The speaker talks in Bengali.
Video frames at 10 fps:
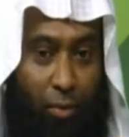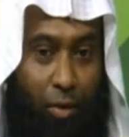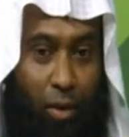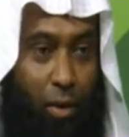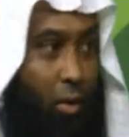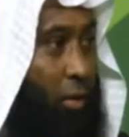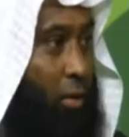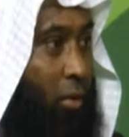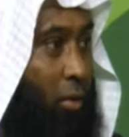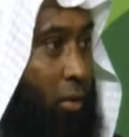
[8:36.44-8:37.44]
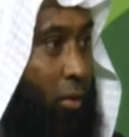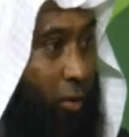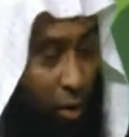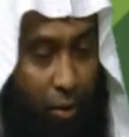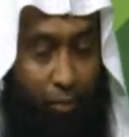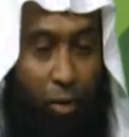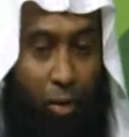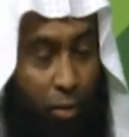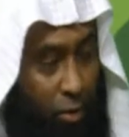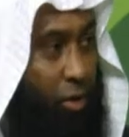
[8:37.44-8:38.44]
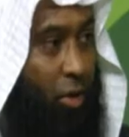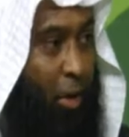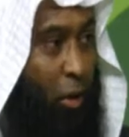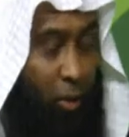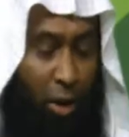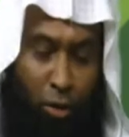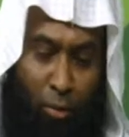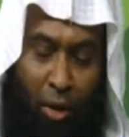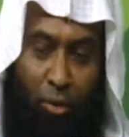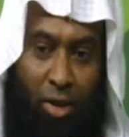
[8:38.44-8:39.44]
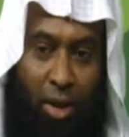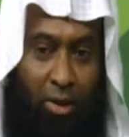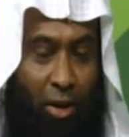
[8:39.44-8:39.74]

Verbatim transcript: সমাজসেবায় তো কাজ করে একজন মানুষ ডাক্তারি